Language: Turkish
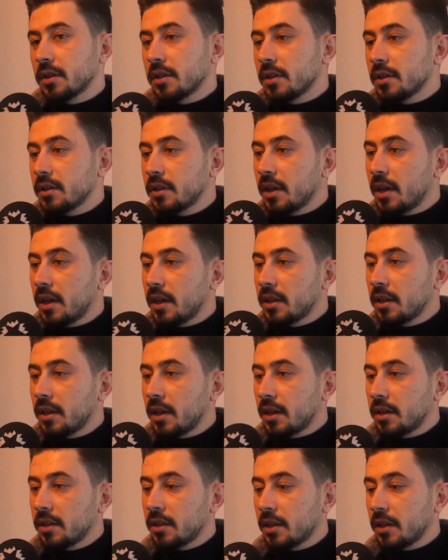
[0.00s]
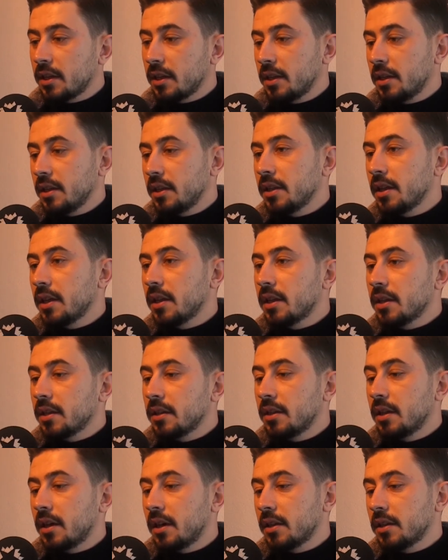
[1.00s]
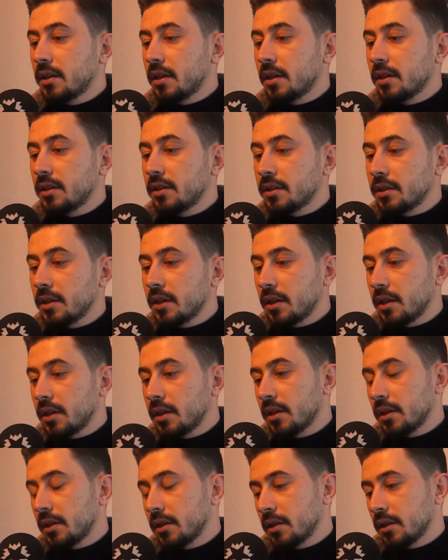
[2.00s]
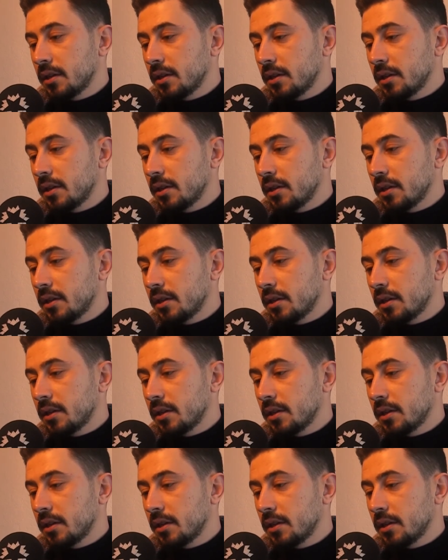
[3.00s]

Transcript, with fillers: e, dağlardaki yine dağda işte e,